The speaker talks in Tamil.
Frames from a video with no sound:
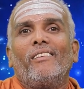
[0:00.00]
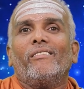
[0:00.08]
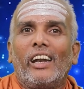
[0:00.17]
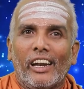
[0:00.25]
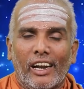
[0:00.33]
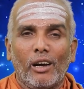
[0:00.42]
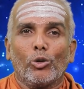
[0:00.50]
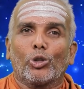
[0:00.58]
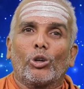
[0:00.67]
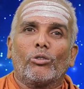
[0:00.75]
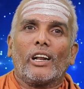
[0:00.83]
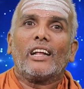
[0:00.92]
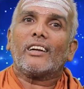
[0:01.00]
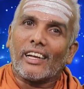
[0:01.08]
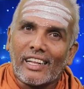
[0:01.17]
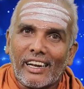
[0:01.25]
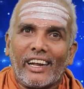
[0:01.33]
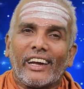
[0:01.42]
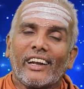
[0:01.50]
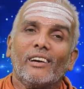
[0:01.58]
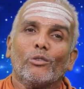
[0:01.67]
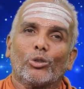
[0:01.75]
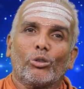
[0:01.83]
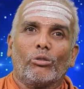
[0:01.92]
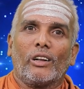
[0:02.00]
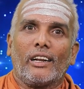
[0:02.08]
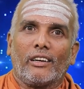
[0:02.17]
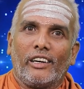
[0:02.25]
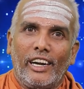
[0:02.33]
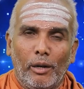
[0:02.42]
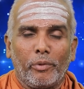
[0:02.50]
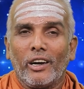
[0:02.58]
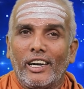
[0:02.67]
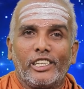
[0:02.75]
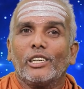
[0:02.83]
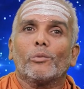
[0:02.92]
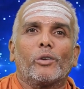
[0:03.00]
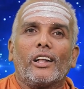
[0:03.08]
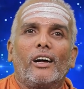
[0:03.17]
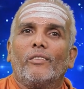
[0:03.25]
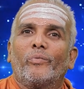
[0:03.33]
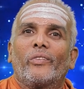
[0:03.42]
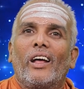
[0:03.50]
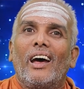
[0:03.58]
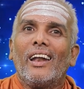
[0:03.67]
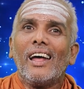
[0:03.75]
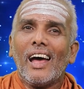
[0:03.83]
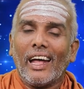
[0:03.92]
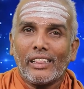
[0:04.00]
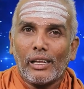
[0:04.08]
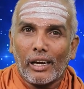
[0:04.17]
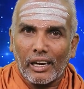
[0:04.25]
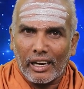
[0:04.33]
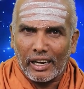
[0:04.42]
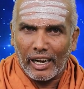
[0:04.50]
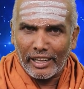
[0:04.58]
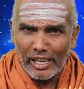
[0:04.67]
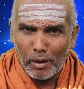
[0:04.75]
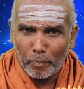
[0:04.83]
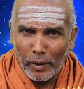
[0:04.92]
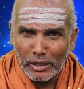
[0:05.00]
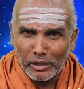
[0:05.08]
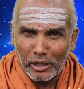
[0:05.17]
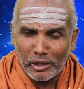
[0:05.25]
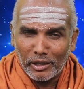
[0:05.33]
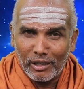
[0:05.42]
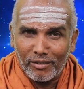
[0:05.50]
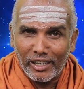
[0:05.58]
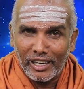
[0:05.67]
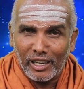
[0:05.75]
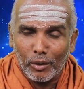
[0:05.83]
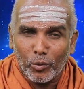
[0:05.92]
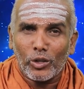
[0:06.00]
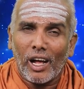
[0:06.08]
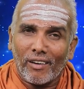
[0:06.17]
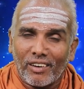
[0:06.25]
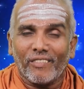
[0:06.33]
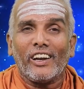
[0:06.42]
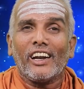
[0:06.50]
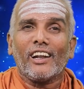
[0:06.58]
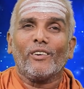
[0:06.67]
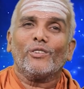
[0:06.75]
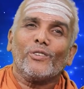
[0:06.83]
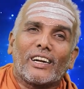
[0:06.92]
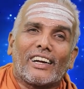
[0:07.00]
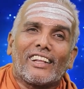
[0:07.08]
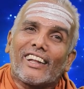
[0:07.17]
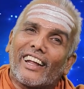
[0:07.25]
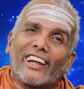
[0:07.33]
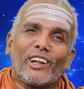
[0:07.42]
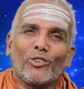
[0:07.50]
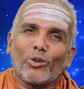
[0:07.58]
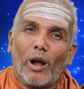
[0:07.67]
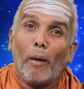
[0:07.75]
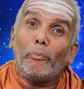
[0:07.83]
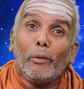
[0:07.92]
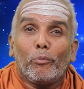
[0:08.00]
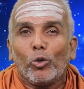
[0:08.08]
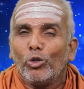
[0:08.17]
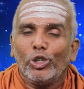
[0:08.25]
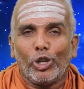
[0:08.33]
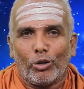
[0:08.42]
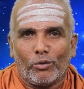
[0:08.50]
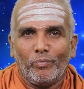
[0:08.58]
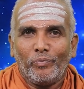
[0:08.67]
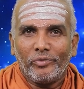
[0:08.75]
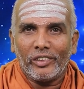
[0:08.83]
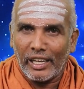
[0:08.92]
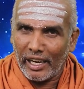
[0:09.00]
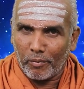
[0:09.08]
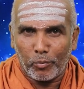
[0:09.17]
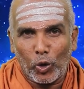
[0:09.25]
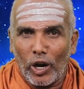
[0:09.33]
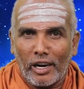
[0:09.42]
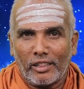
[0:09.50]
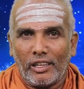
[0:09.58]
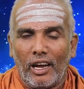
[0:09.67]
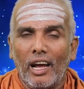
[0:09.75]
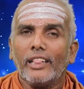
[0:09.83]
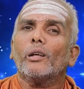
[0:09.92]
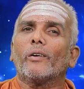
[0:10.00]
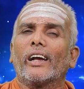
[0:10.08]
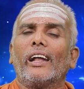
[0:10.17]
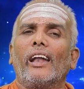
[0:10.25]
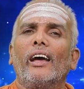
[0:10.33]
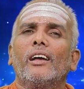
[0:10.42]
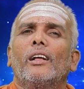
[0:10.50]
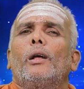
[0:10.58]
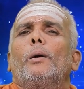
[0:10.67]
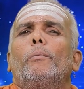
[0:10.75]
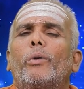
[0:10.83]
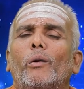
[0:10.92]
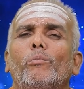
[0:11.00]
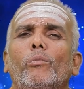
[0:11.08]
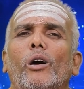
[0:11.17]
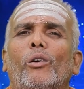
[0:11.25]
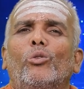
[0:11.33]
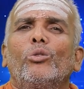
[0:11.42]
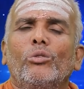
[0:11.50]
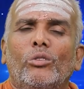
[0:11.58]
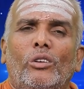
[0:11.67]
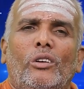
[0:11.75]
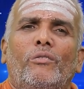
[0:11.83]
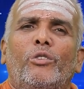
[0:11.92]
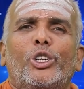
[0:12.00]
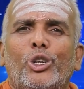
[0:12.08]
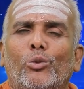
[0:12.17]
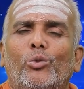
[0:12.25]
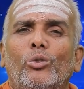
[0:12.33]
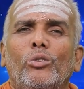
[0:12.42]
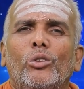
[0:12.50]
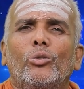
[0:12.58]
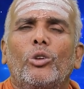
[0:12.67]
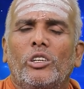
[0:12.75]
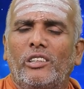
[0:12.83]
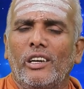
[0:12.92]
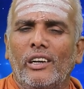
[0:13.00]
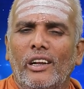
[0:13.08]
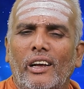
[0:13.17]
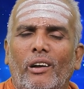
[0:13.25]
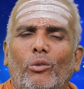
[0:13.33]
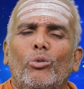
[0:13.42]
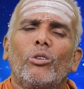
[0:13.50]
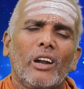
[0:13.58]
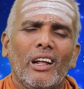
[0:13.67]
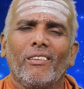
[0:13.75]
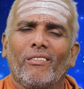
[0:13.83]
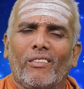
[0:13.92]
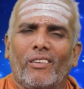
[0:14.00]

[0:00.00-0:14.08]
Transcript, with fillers: வில்லனா ஒருத்தர் வரார் கதாநாயகனா ஒருத்தர் வரார் ரெண்டு பேரும் அடிச்சுக்க மாட்டான் ஆனால் அந்த கதாபாத்திரத்தில் வருகிற போது அவர் வில்லனாகவும் ஒரு கதாநாயகனாகவும் அப்படி புரிஞ்சுக்கணும் இந்த புராணத்தை அந்த வகையில் பிரம்மாவும் விஷ்ணுவும் ஒரு சின்ன ஒரு நாள்